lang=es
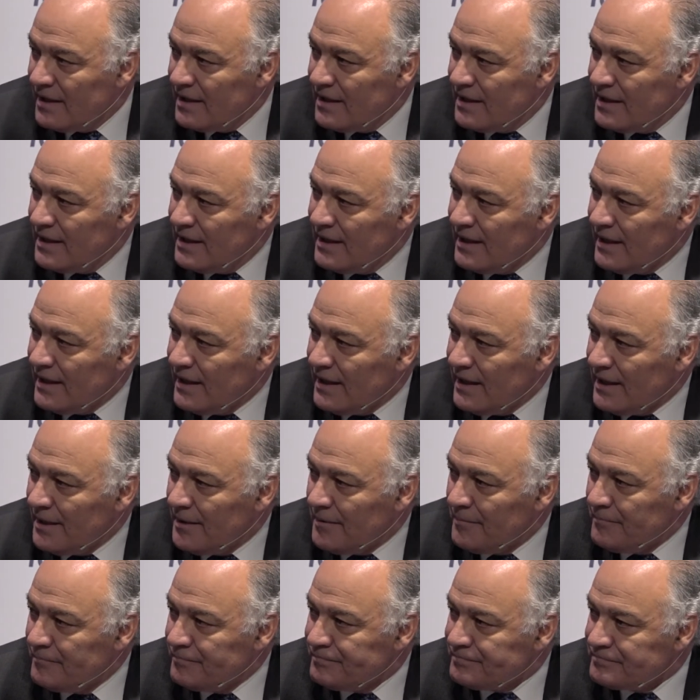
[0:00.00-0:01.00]
el,
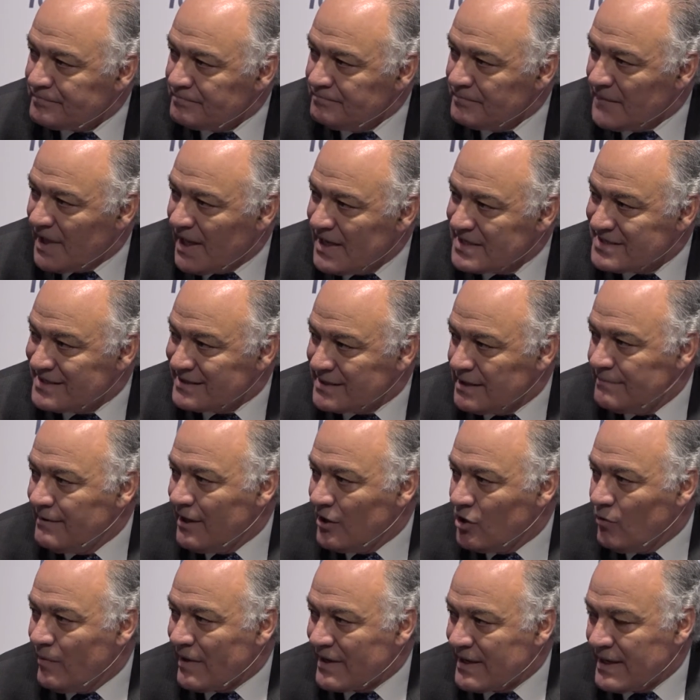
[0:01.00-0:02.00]
eh, el, sistema de
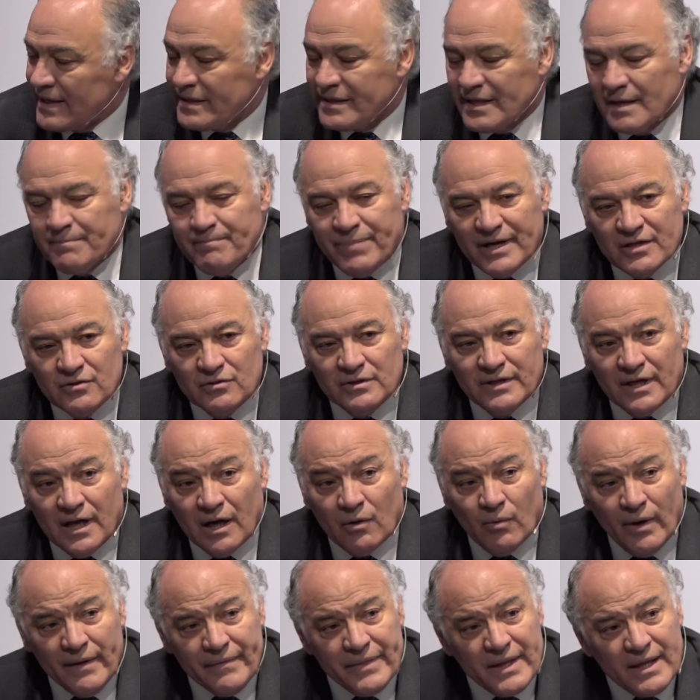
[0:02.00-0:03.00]
gobernanza español del
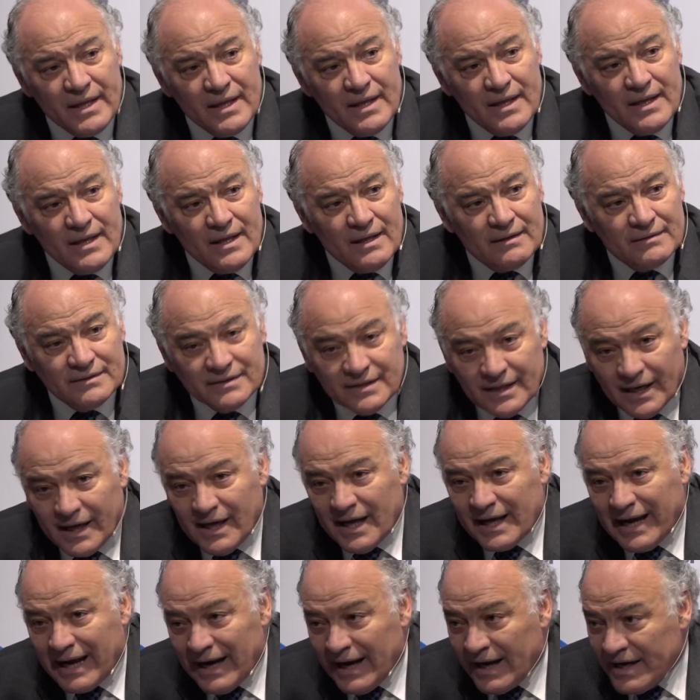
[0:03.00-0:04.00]
agua,
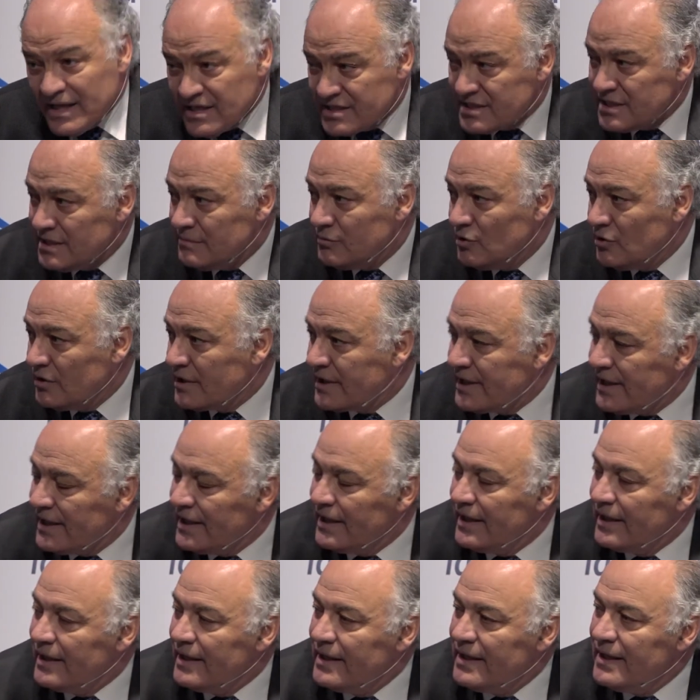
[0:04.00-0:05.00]
deja clarísimo
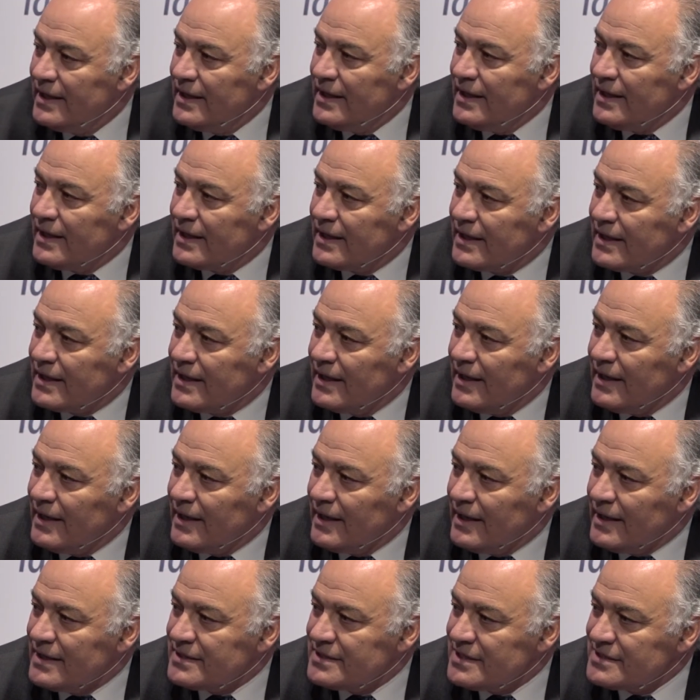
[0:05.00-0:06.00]
que,
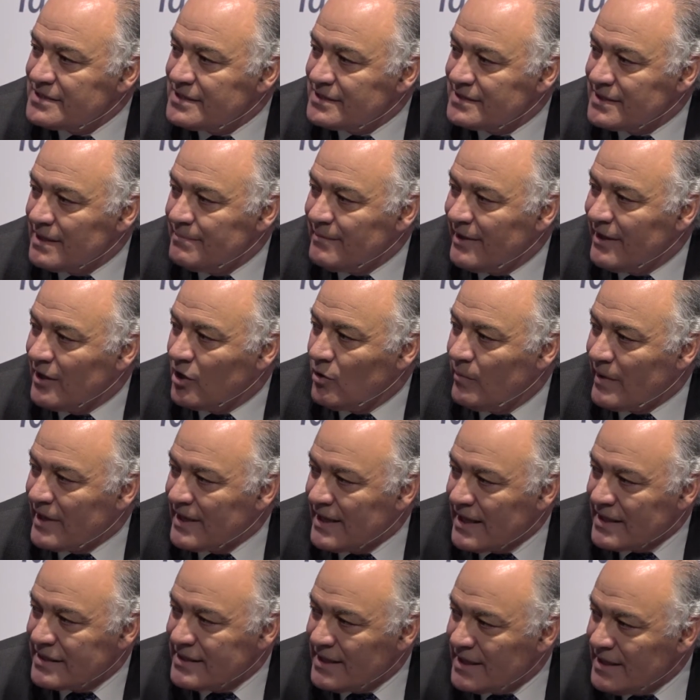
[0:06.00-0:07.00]
que ese sistema de
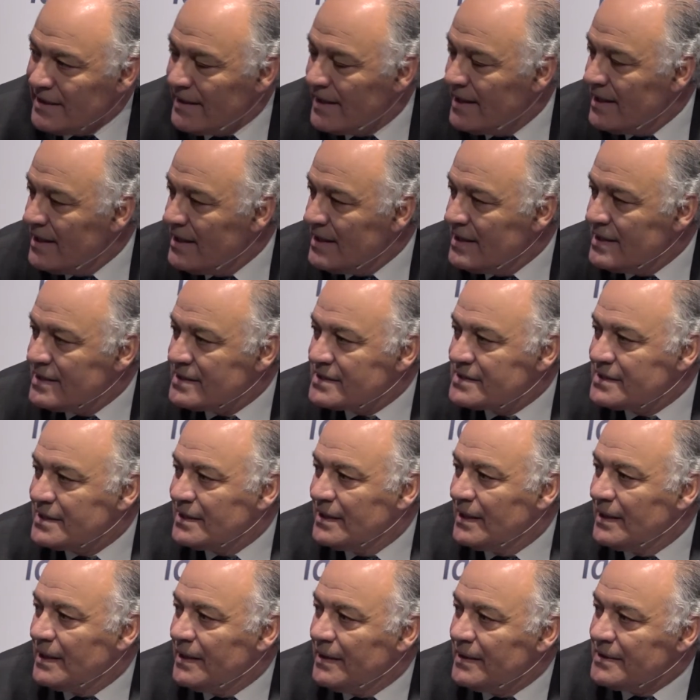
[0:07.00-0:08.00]
gobernanza
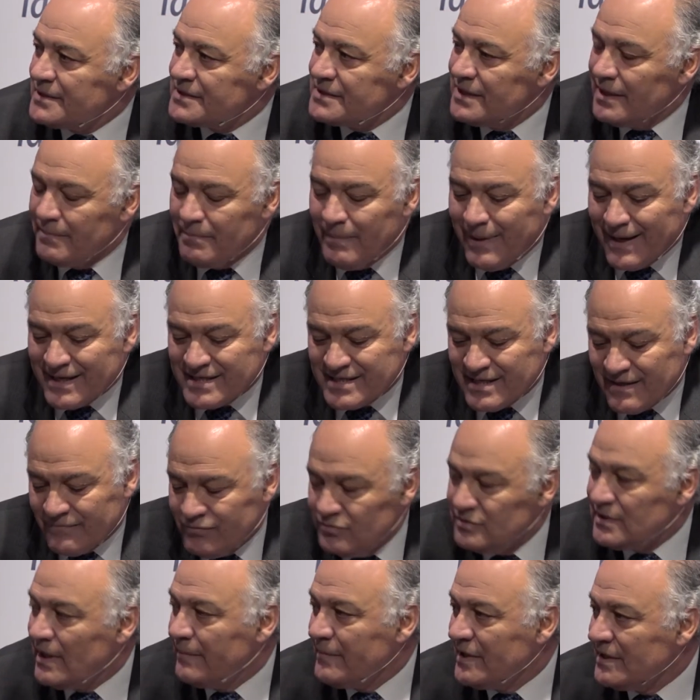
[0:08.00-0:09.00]
se, se basa
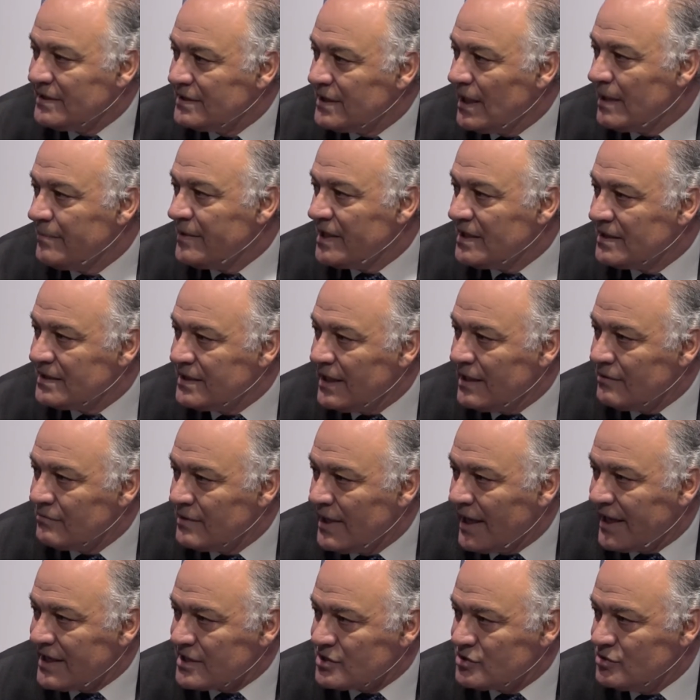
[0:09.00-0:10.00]
fundamentalmente en
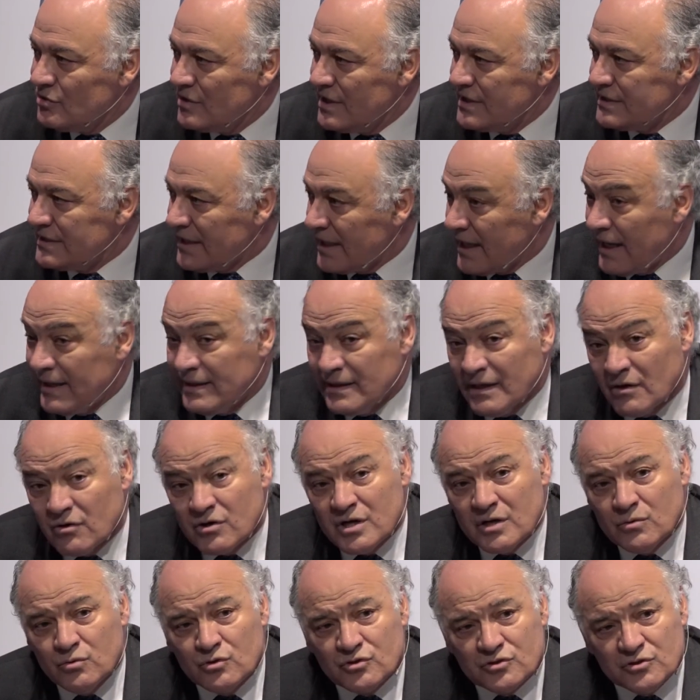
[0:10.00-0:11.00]
una gestión integral de los
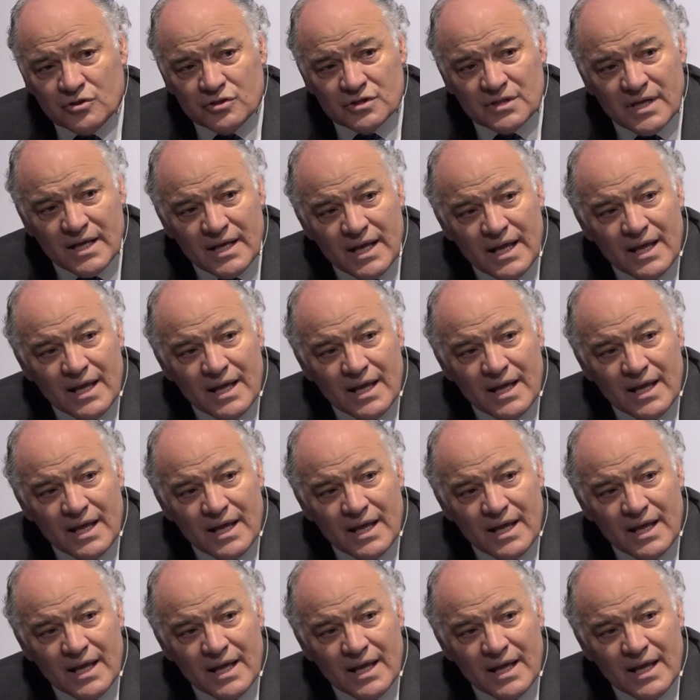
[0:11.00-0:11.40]
recursos